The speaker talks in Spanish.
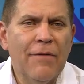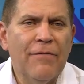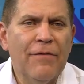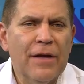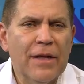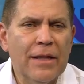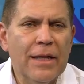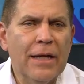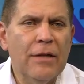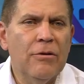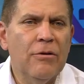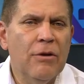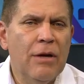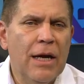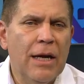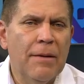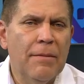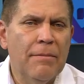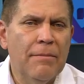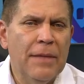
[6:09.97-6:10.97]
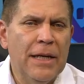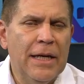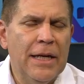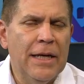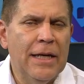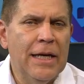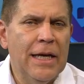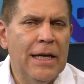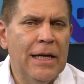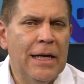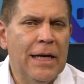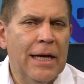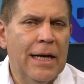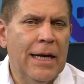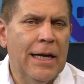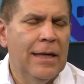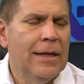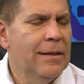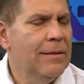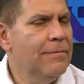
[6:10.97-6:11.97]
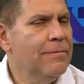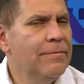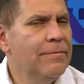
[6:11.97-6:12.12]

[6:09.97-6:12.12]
afectando la minería ilegal?